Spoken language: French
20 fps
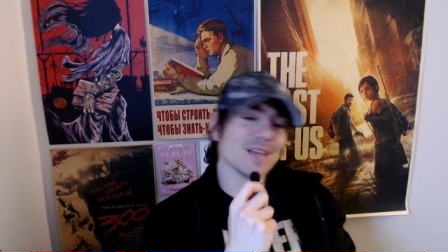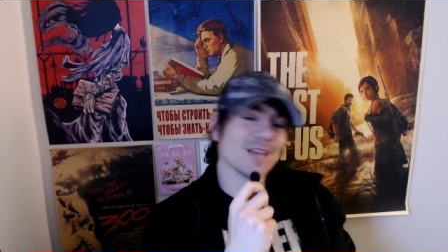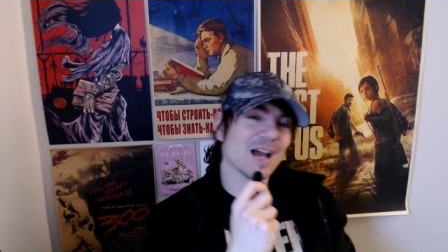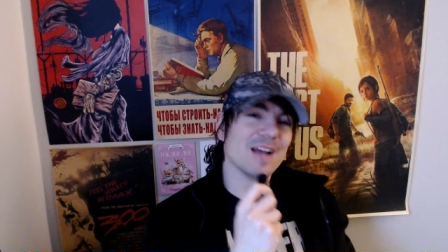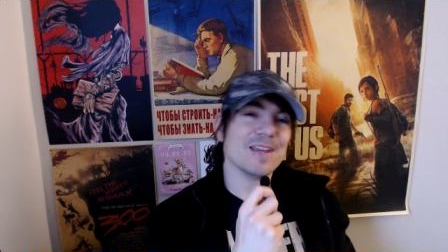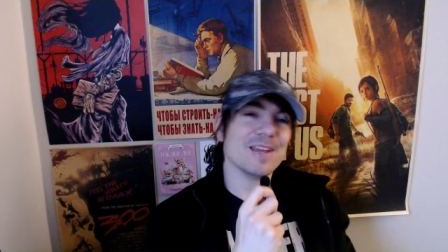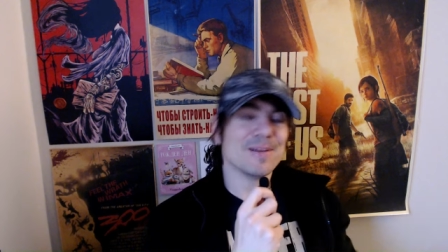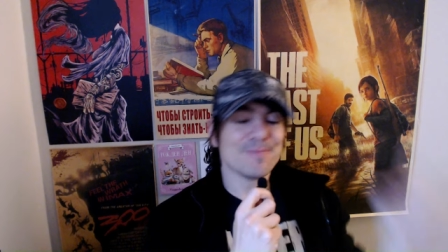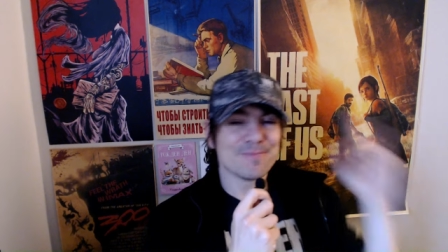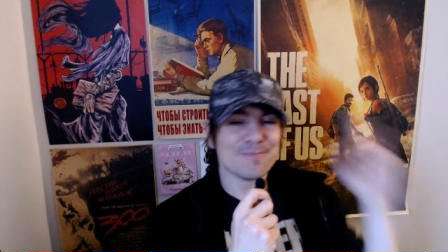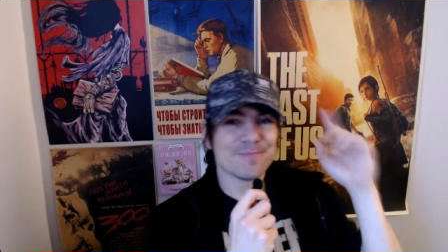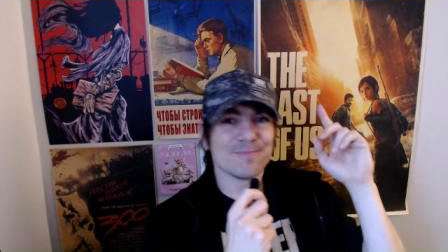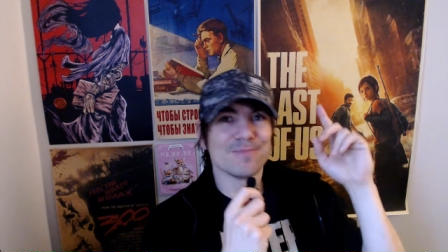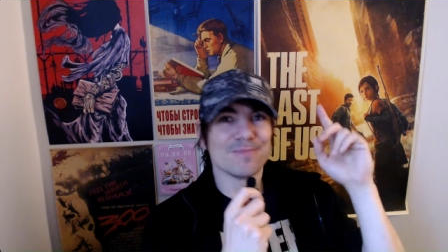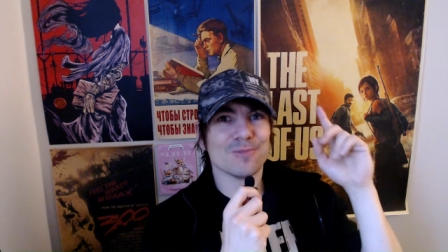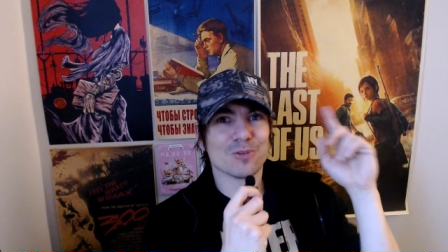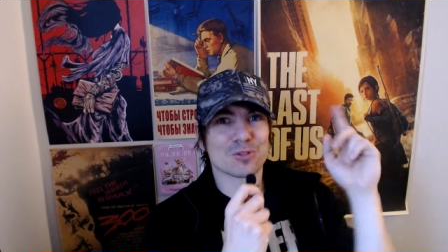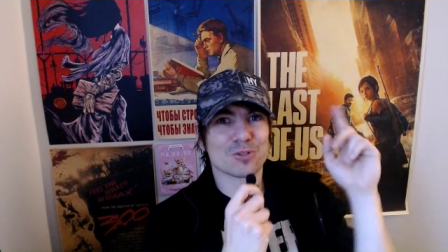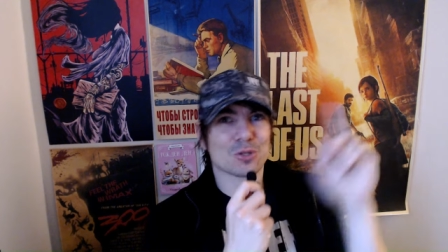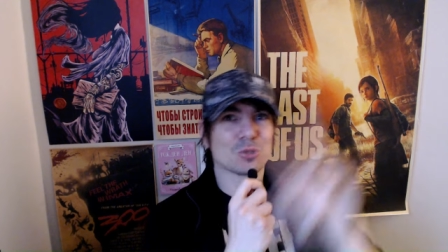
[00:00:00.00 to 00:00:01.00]
Allez,
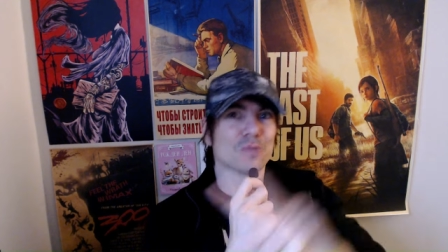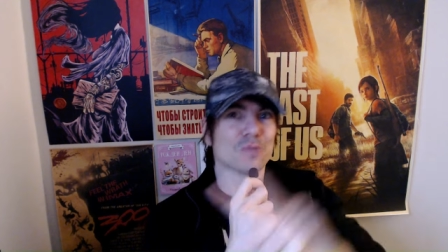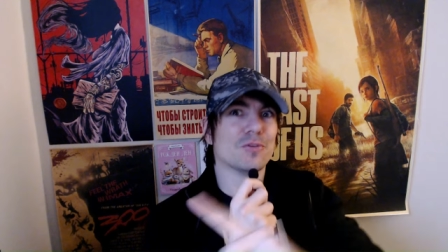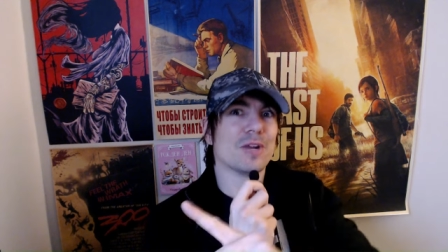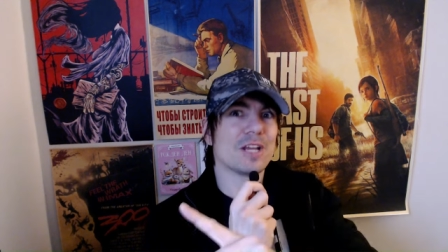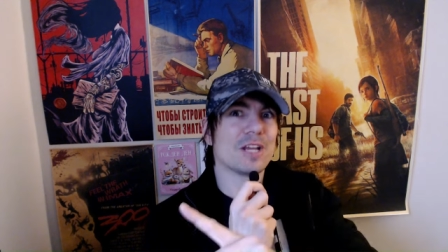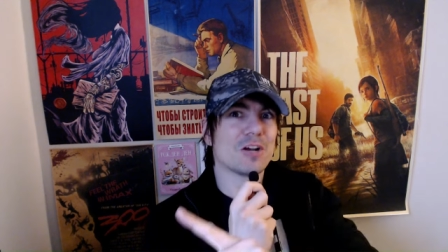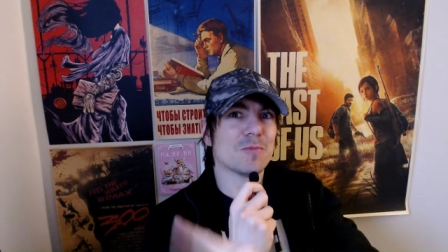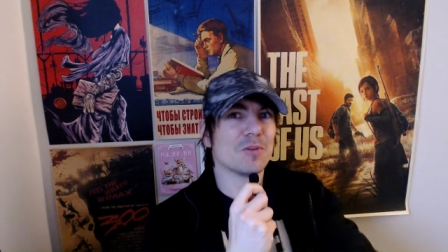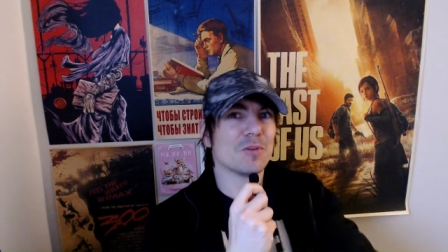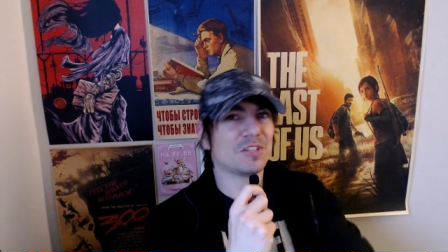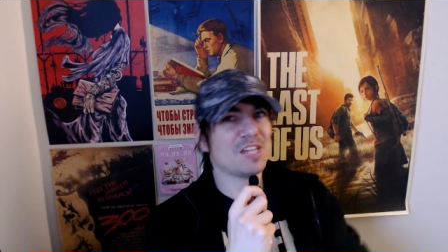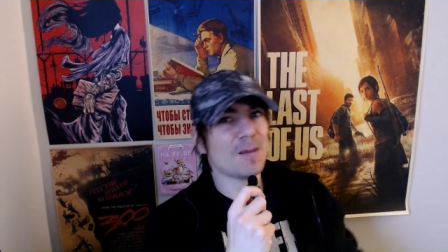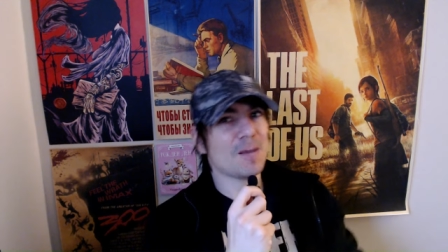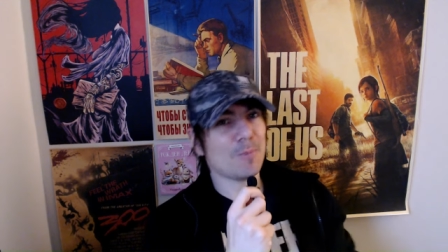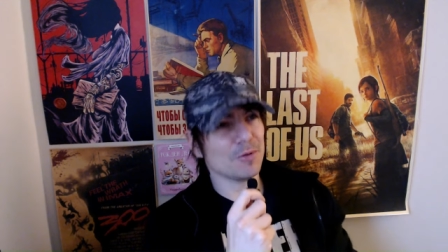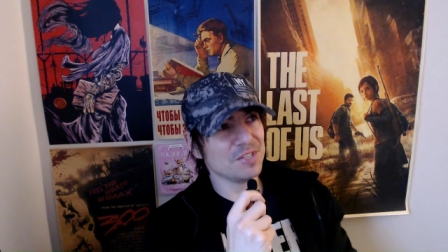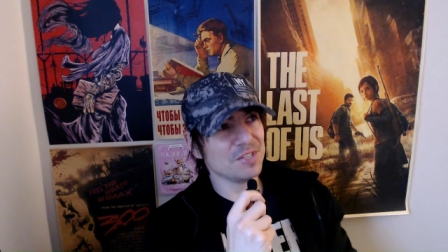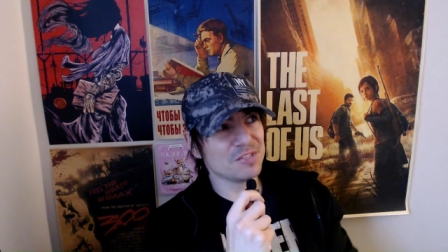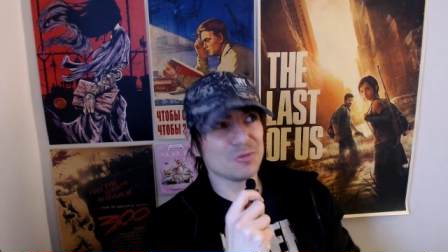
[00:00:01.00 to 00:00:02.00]
on se retrouve dans les
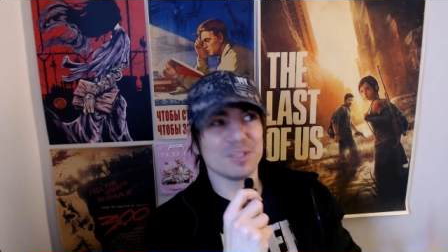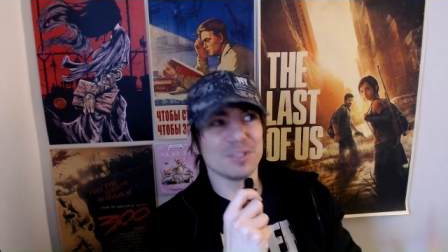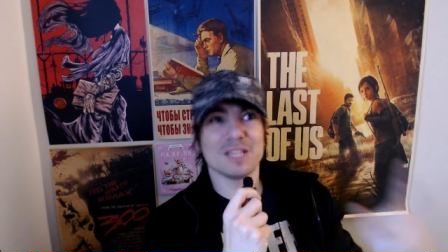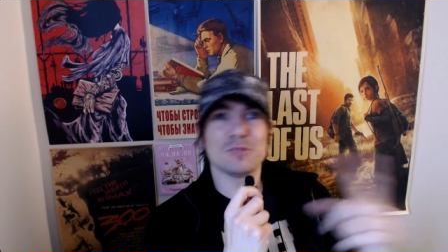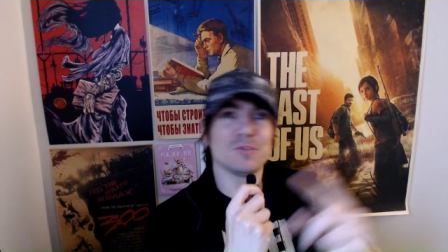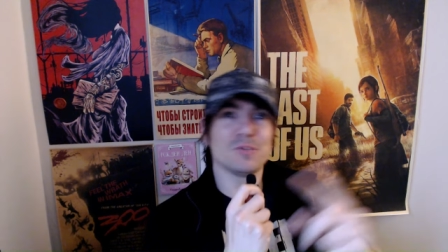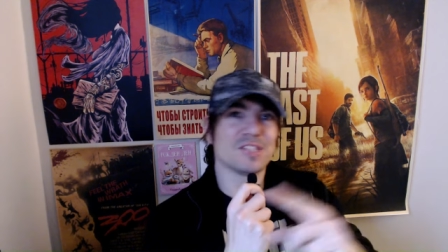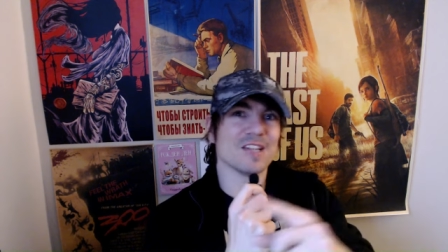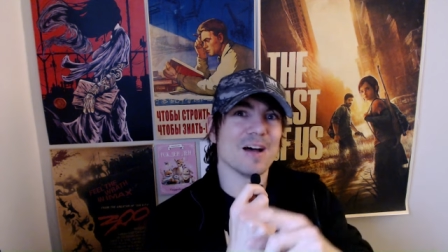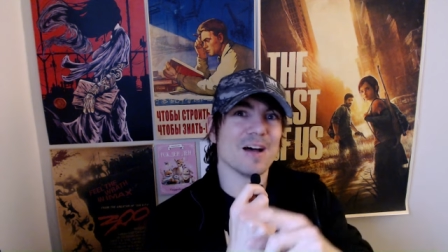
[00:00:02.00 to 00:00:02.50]
commentaires pour discuter de tout